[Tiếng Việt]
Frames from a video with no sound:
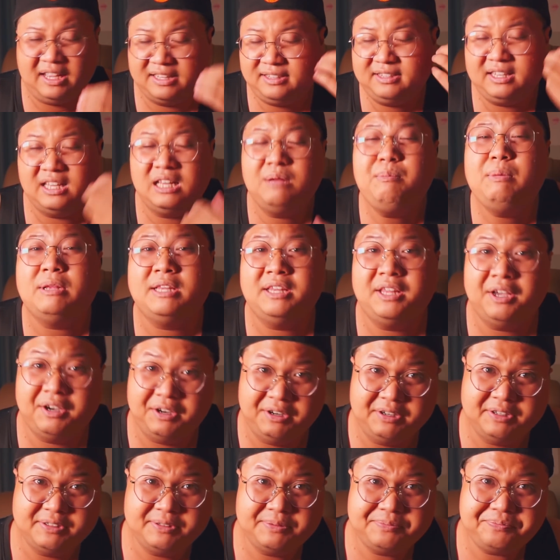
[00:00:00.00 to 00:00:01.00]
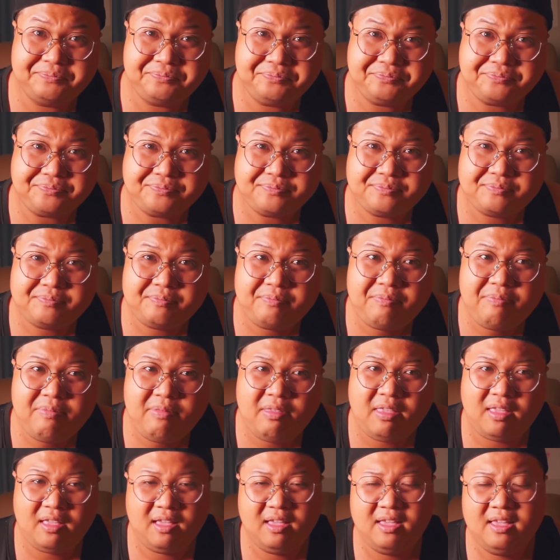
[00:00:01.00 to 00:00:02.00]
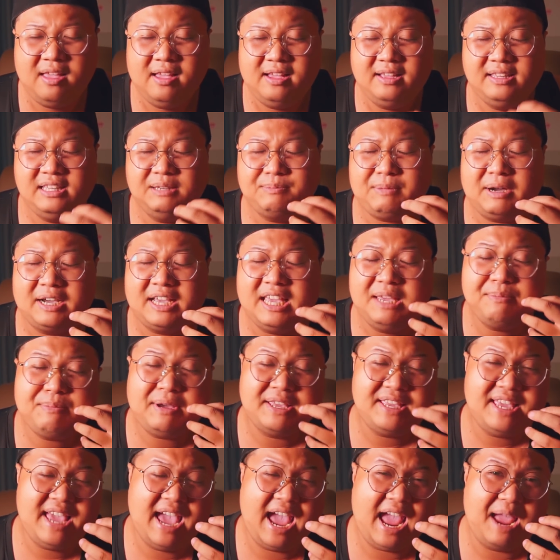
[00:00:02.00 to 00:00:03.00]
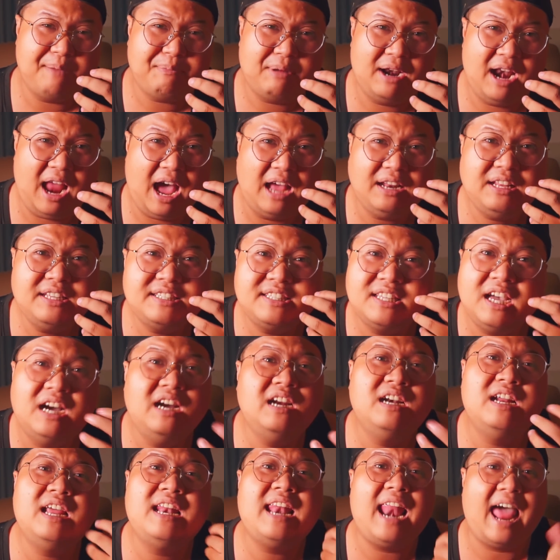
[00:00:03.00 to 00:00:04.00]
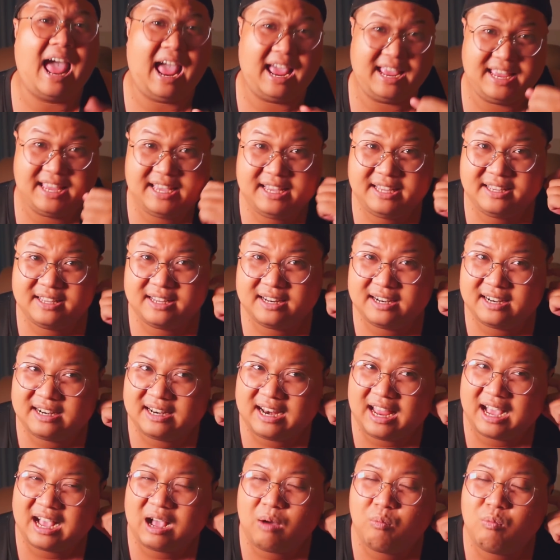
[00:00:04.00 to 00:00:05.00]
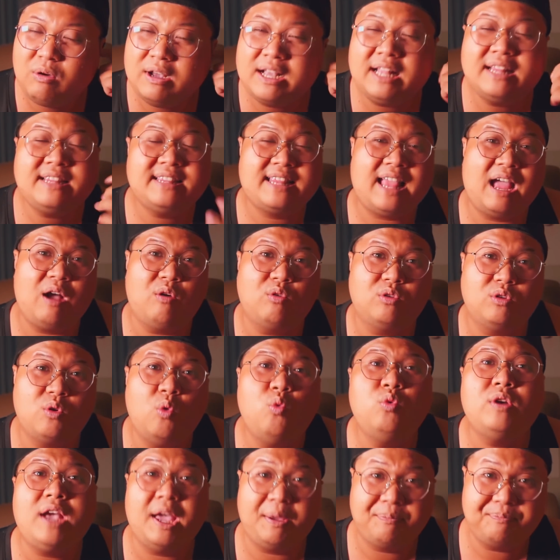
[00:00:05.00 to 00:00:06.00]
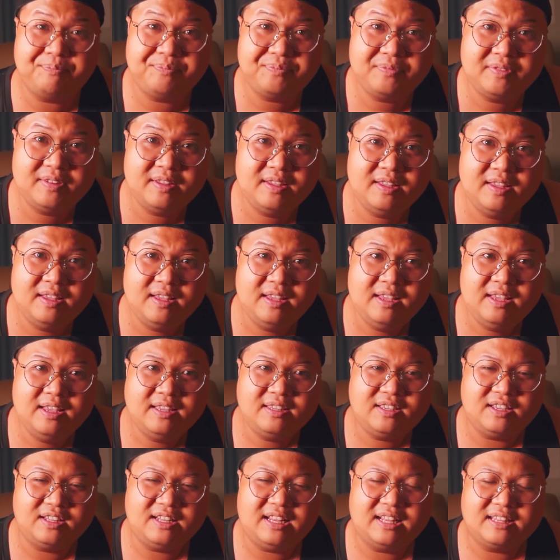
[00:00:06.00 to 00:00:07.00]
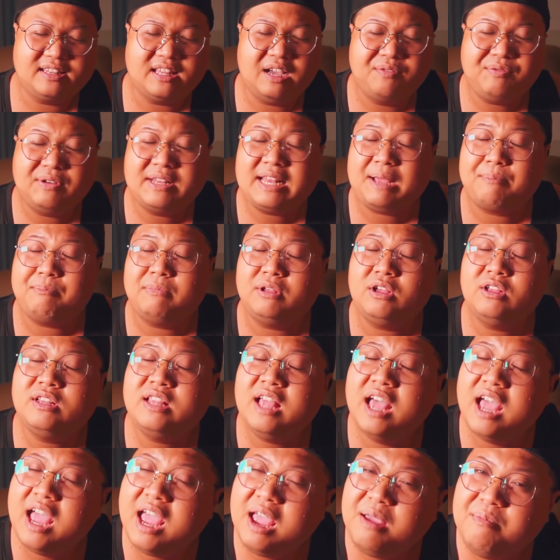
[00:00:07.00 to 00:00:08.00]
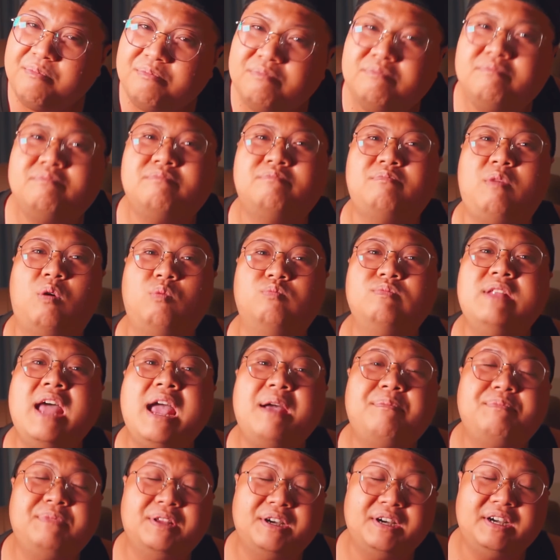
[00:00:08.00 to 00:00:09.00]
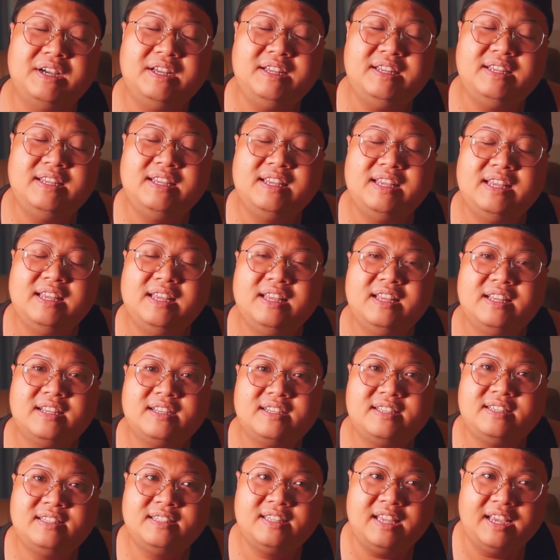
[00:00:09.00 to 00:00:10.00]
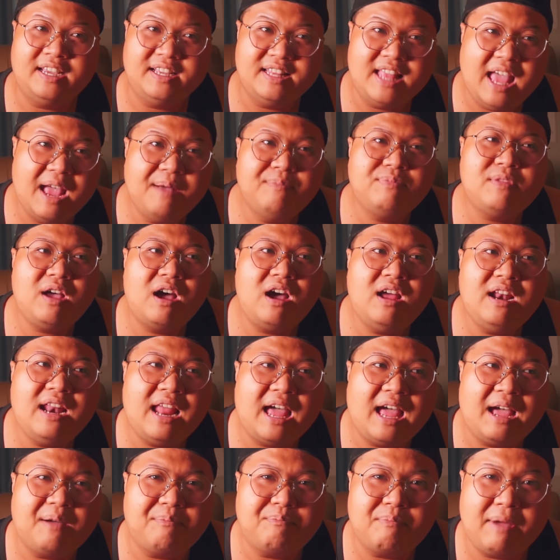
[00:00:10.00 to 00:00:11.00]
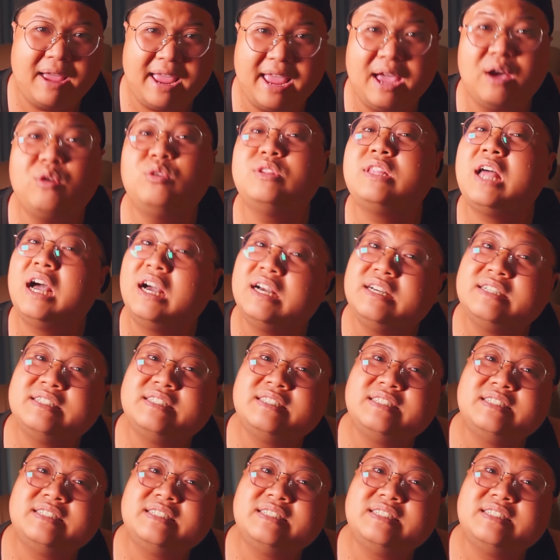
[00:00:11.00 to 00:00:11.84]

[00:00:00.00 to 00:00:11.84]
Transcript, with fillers: nhìn thì nó bình thường nhưng mà khi mà về mà lỡ nó sưng lên lại á là không có cách nào cứu kịp cho nên tân phải nằm đó thêm một đêm nữa thì đêm đó là mẹ của tân